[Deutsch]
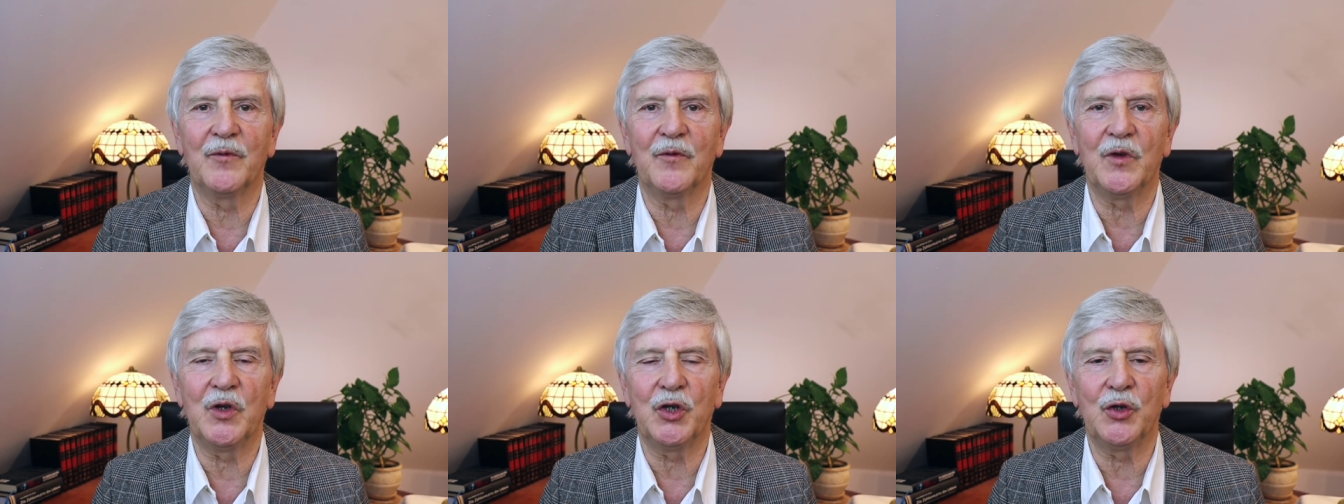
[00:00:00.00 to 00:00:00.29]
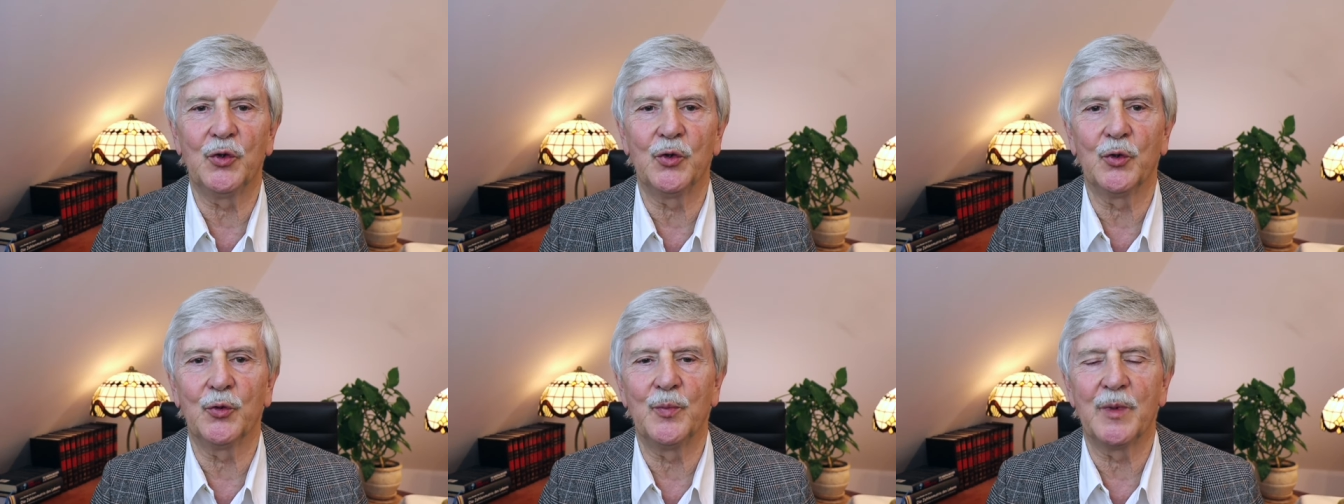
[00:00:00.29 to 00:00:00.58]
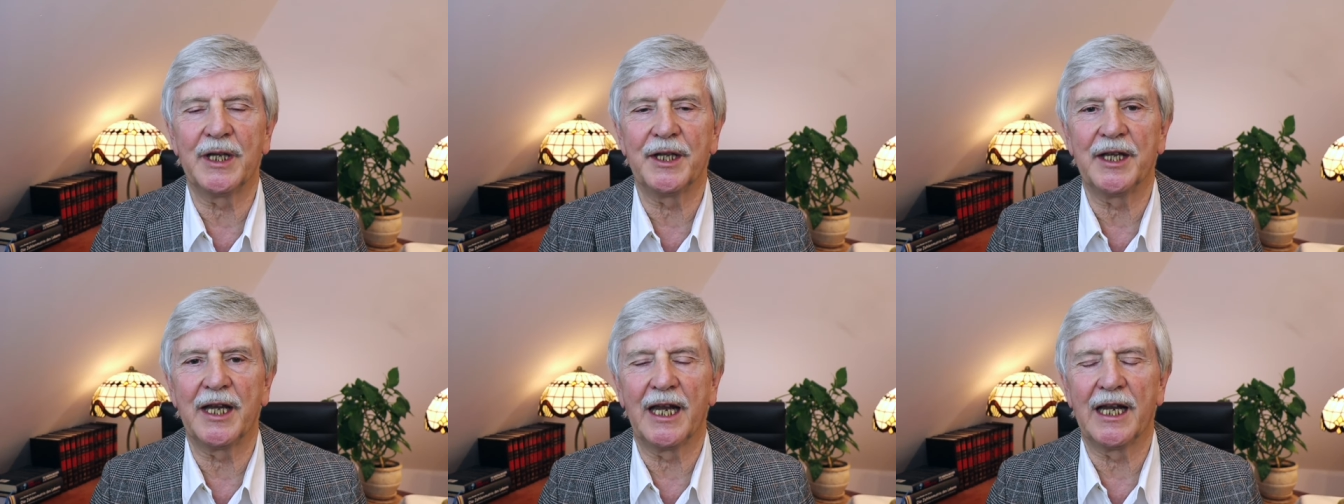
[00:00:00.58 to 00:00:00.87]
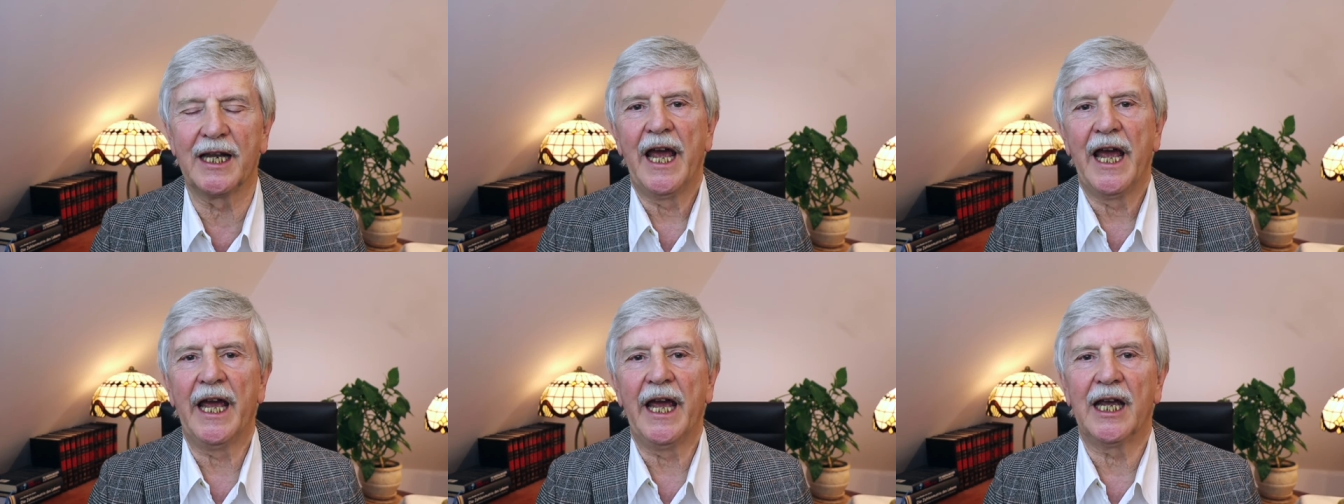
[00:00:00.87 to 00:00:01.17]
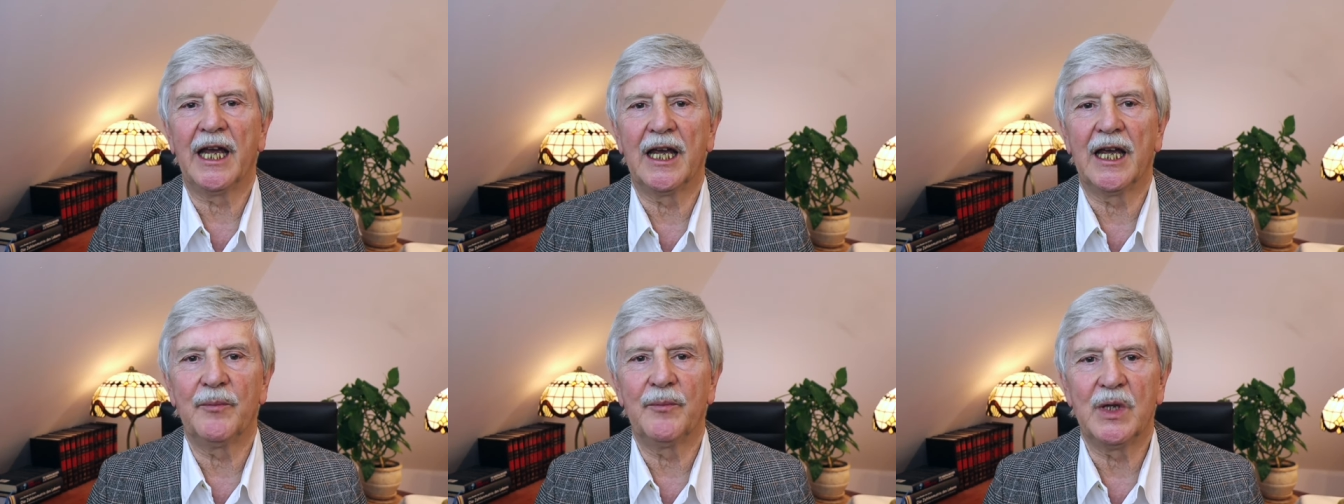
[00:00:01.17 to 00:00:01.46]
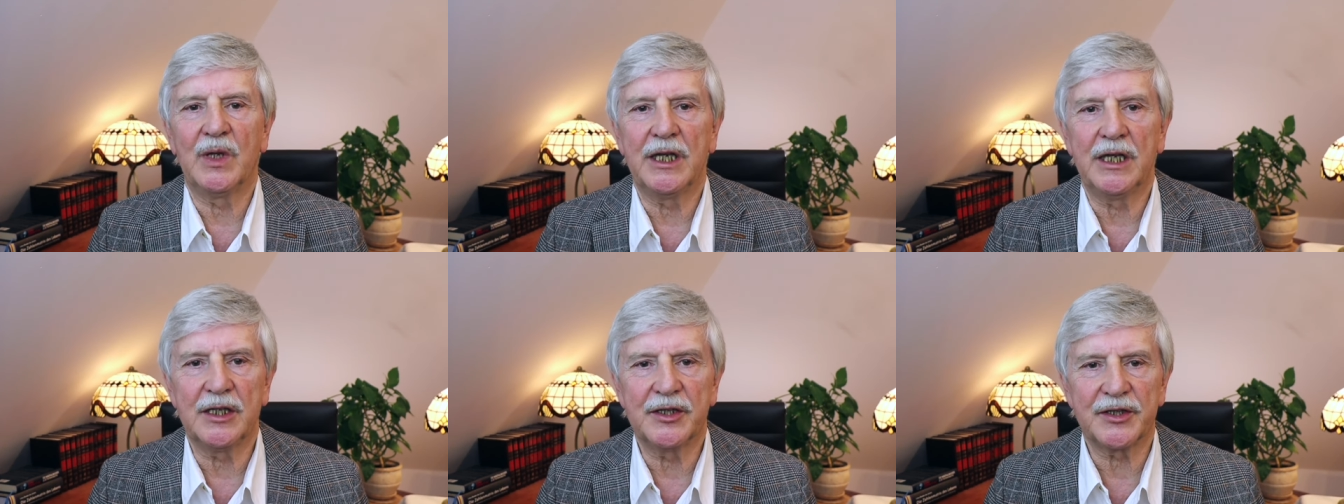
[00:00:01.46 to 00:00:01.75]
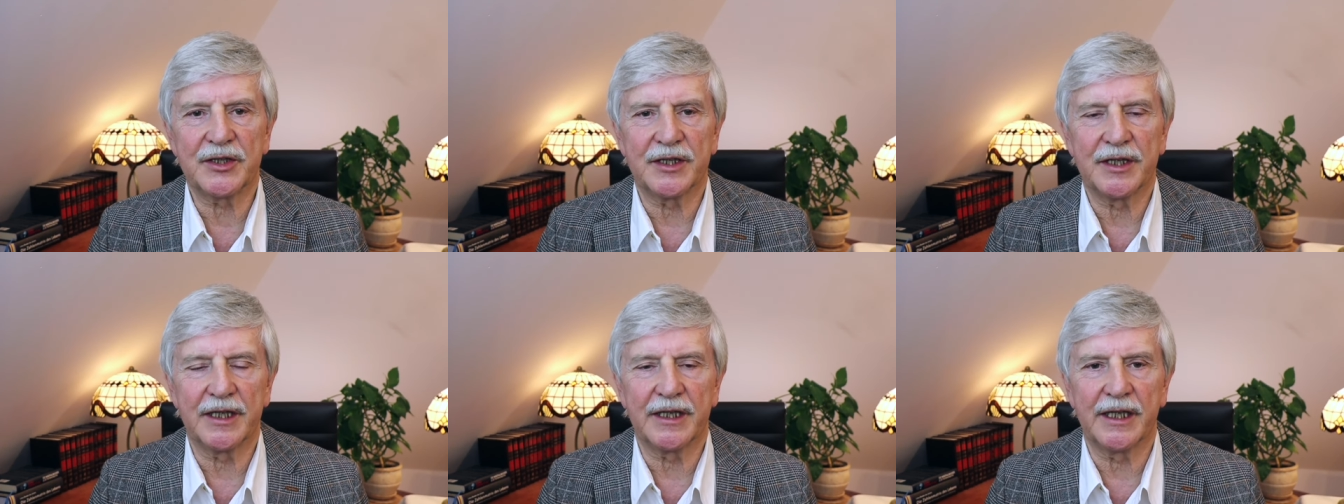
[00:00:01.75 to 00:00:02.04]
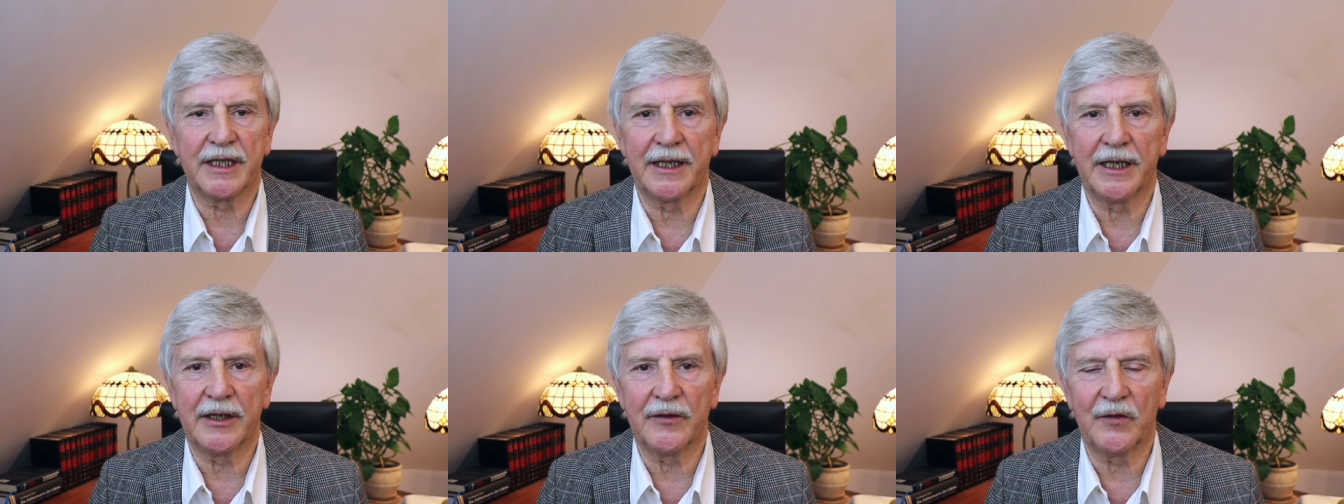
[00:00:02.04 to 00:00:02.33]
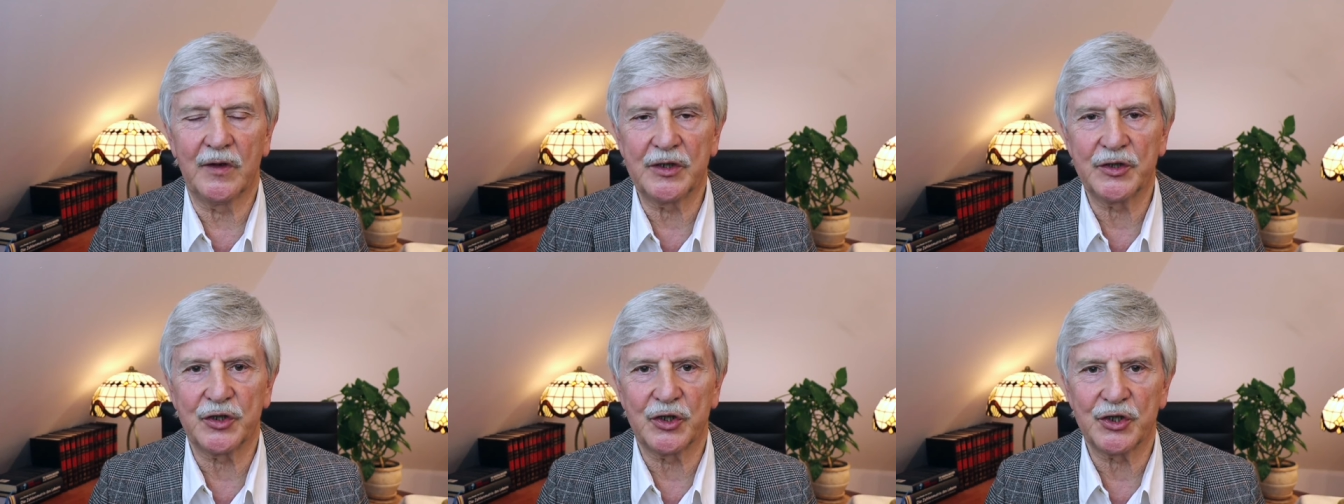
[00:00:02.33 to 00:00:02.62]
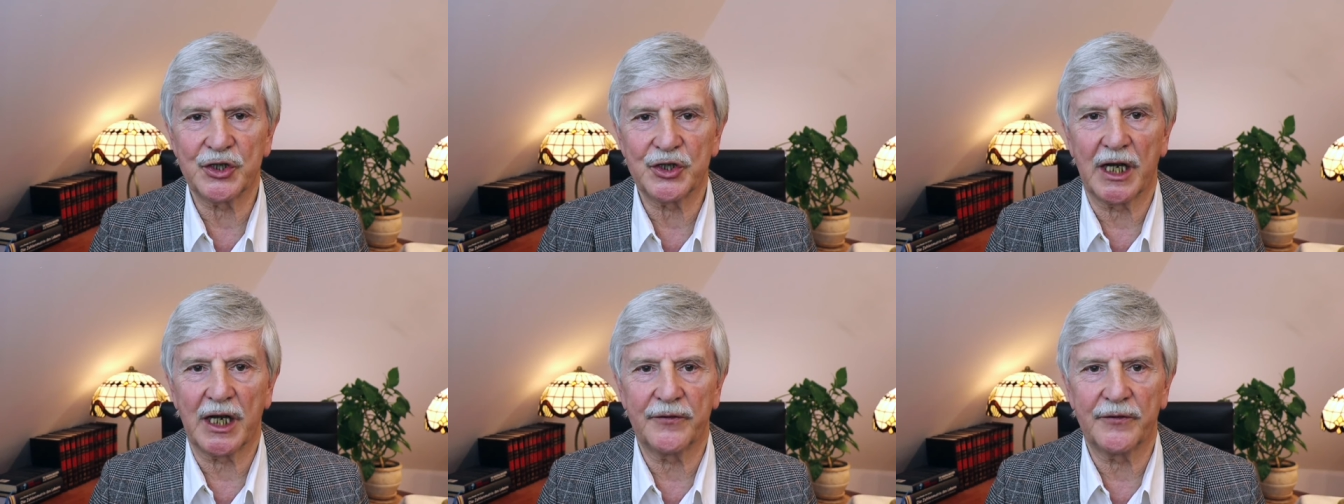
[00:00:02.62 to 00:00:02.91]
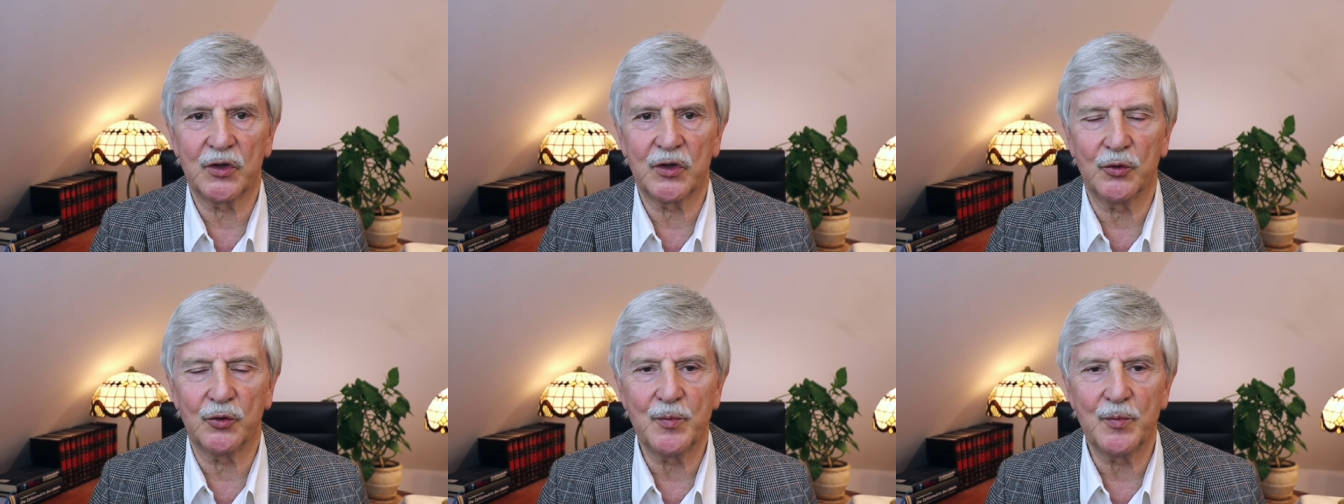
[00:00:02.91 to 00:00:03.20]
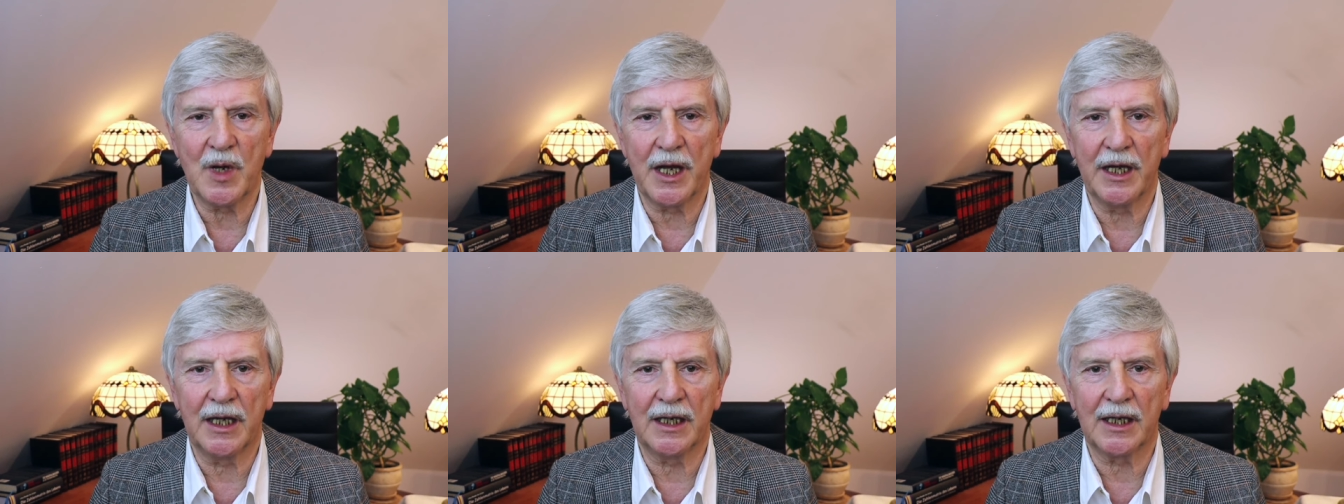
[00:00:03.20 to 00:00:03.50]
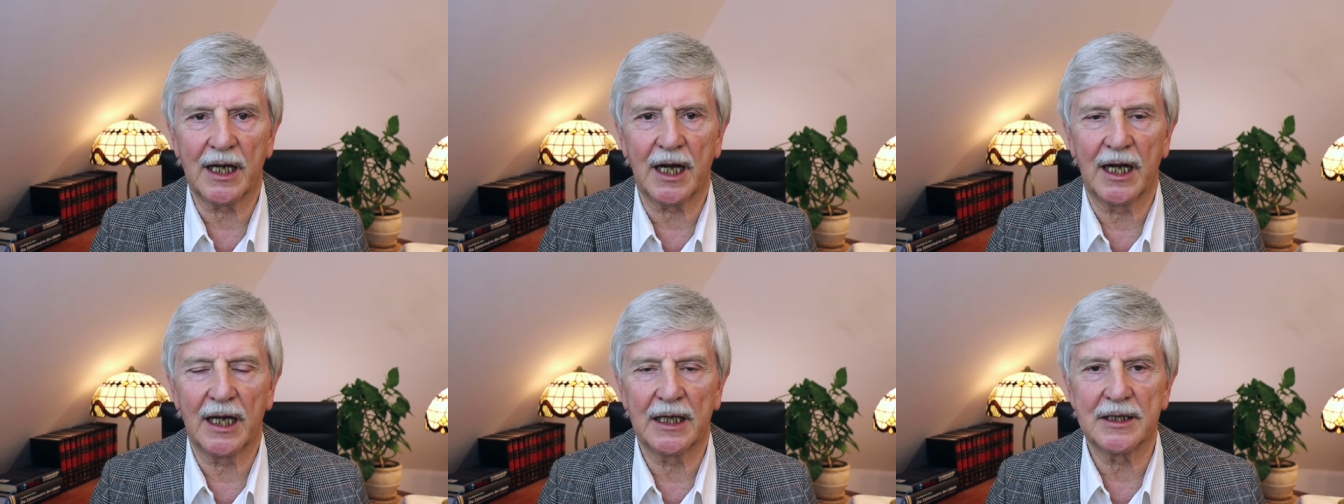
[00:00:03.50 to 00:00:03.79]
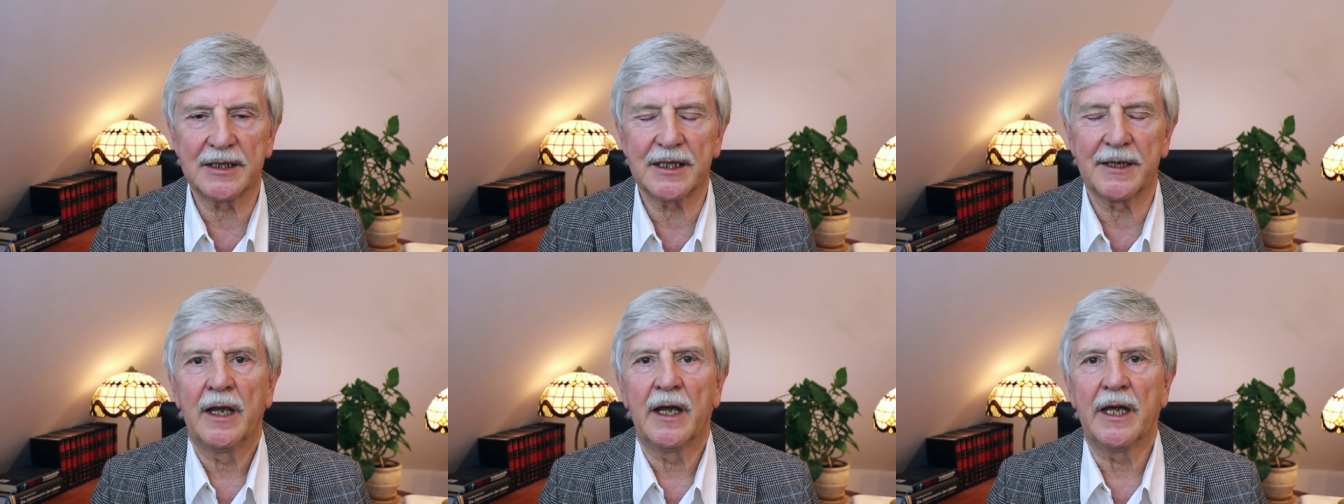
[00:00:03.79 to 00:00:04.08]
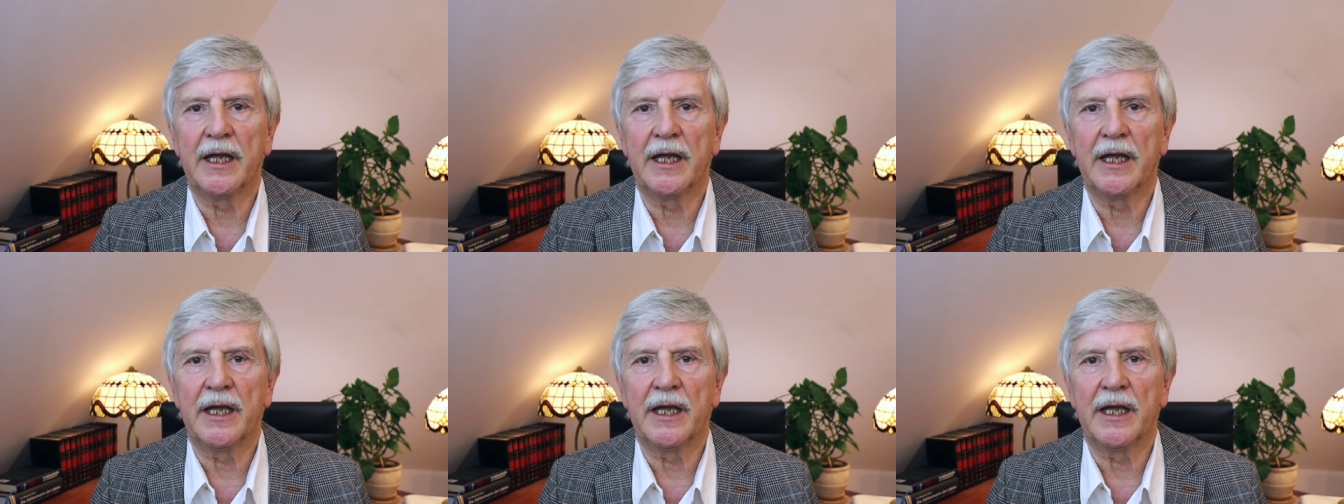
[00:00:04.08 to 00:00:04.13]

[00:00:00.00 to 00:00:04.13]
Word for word: wie du mit den Ergebnissen der Wissenschaft umgehen kannst,